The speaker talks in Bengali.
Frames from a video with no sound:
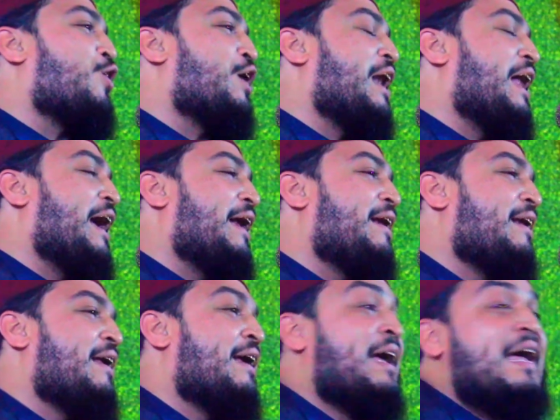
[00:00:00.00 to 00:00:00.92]
করলেন
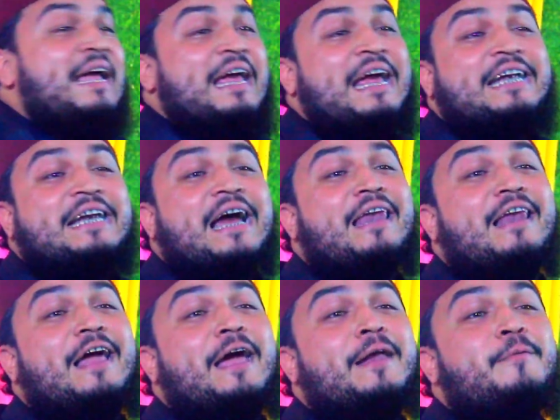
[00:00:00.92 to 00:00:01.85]
ইট
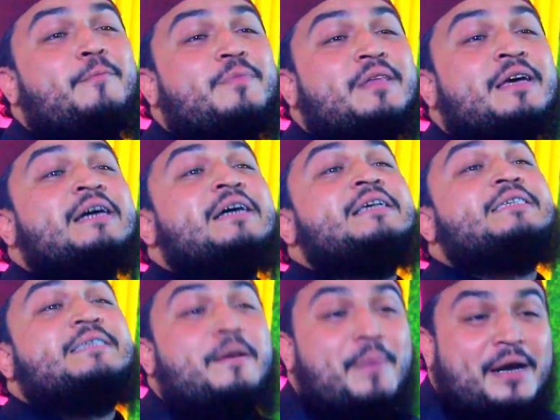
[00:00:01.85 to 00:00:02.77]
আনলেন
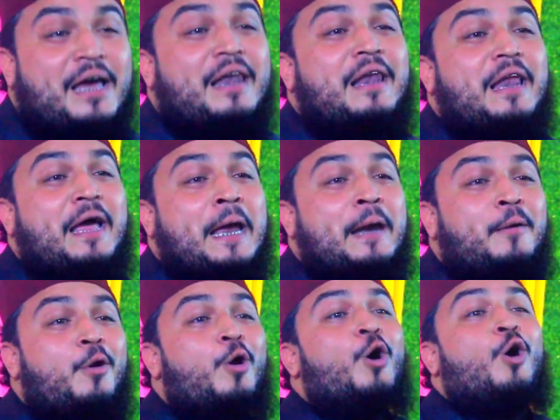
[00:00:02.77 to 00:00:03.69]
সেমেট আনলেন
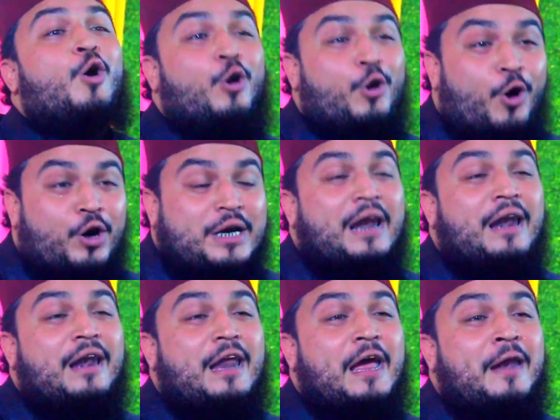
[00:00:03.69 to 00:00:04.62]
লট
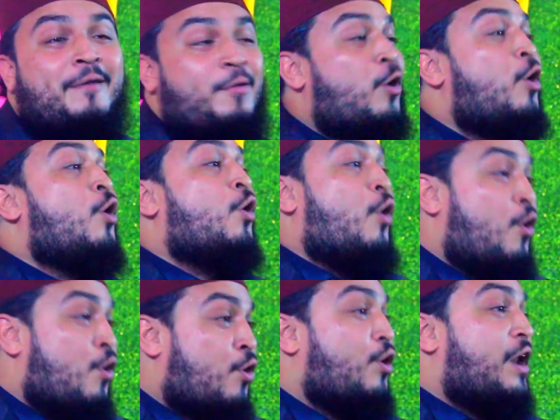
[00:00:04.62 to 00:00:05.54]
আনলেন
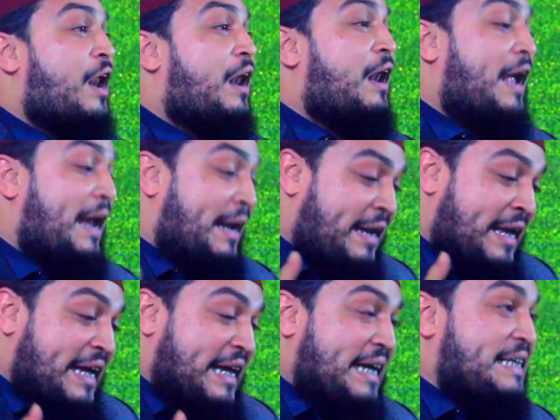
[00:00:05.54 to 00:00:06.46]
কঙ্কর আনলেন
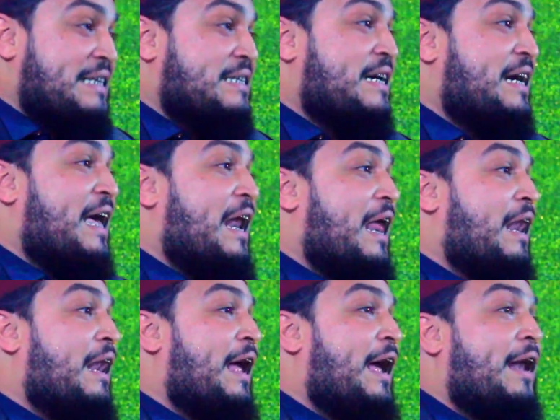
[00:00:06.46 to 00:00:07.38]
ইঞ্জিনিয়ার
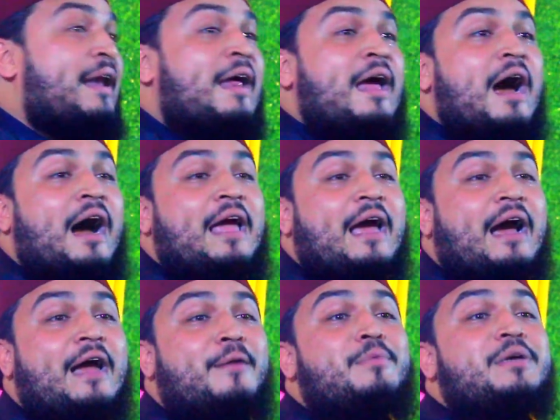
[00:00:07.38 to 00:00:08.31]
আনলেন হাই
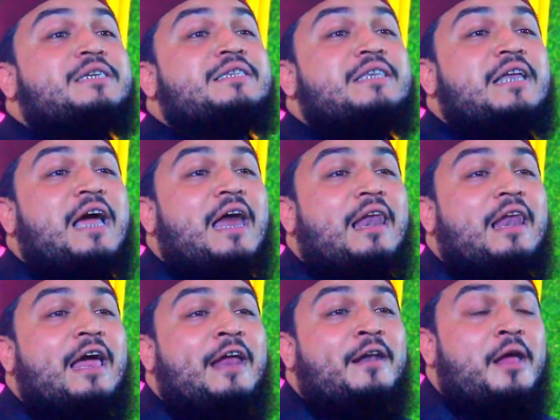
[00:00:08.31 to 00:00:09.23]
হাই মিস্ত্রি
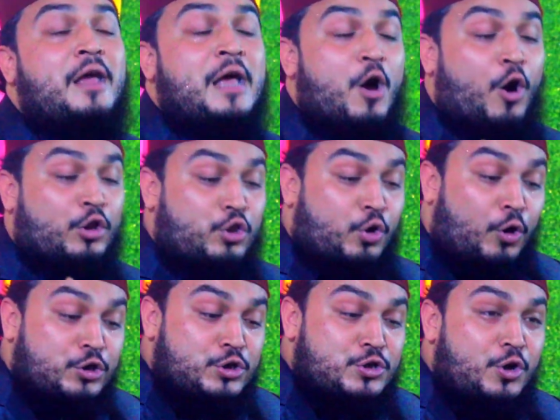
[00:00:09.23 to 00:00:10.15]
আনলেন অত
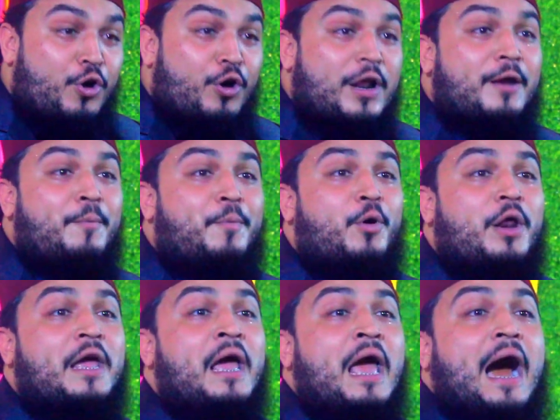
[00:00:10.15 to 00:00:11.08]
কষ্ট করার
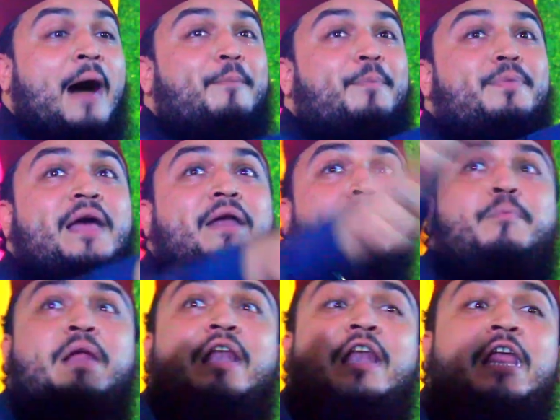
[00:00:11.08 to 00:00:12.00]
পরে আপনার
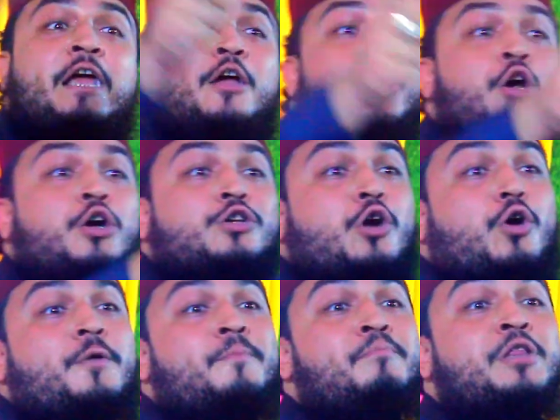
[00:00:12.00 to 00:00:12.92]
বিল্ডিং
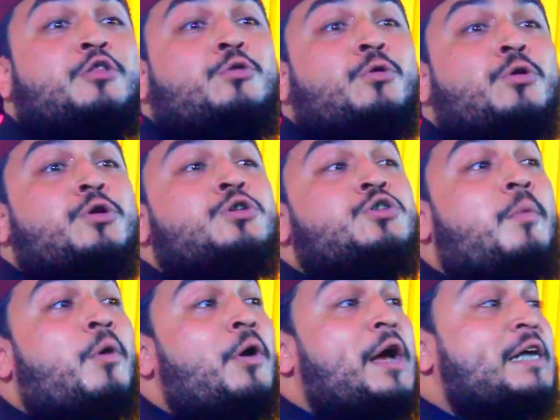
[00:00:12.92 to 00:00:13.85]
যখন মৃত্যুর
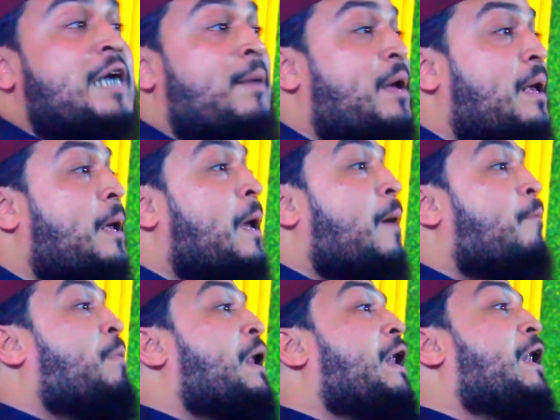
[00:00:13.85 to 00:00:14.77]
সময় হয়ে যাবে
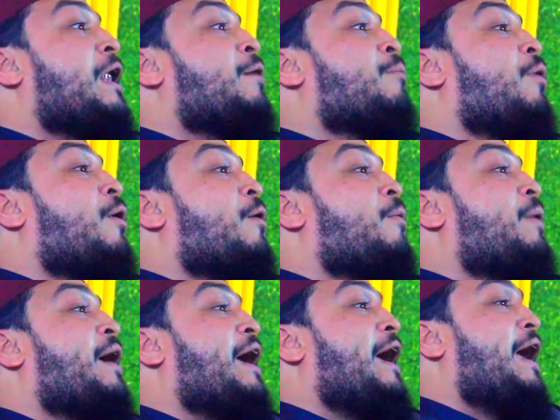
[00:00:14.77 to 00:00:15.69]
বিল্ডিং বলবে